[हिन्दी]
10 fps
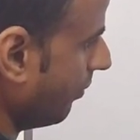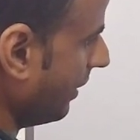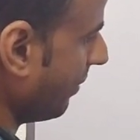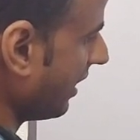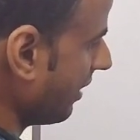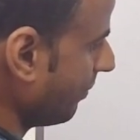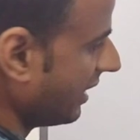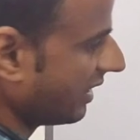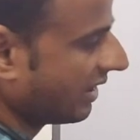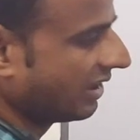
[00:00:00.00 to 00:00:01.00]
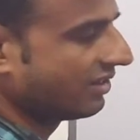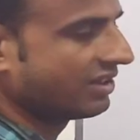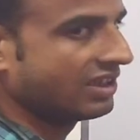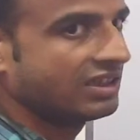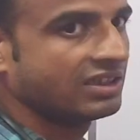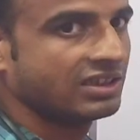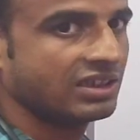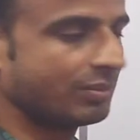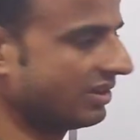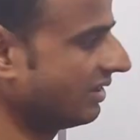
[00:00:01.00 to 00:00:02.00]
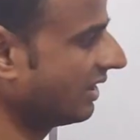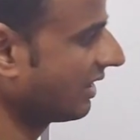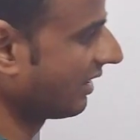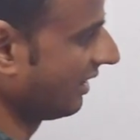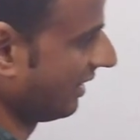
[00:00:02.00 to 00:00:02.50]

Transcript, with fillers: पीपल का पेड़ के नीचे तपस्या करने